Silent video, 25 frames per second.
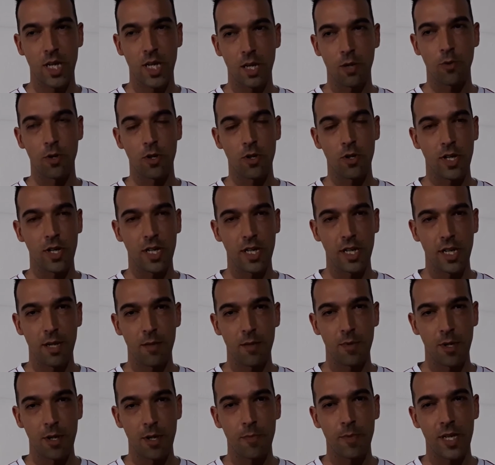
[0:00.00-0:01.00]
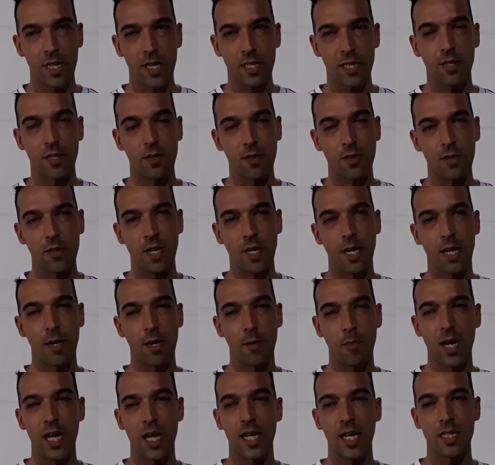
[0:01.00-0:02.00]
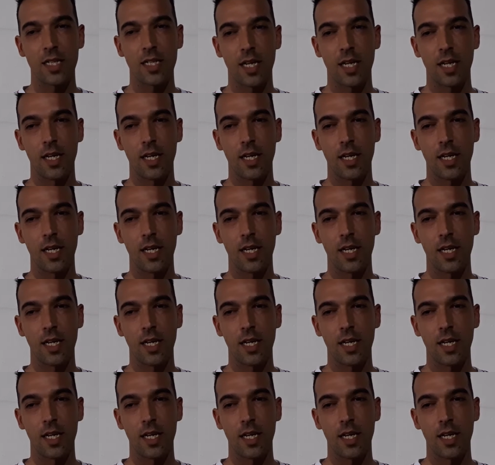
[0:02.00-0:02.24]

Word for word: Recuerdo aquí el primer partido contra Playas